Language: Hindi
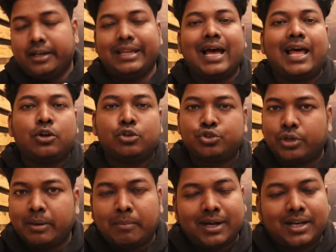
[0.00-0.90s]
निहाल uh, को
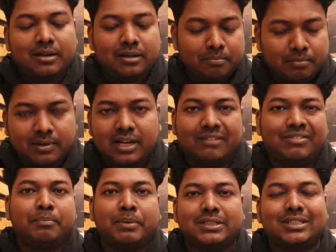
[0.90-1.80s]
जो है मटन
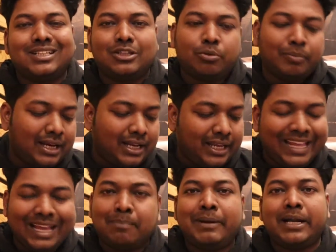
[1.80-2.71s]
काफ़ी पसंद है तो मैंने
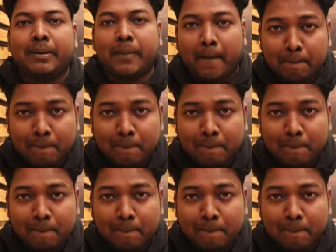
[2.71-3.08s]
एक प्लेट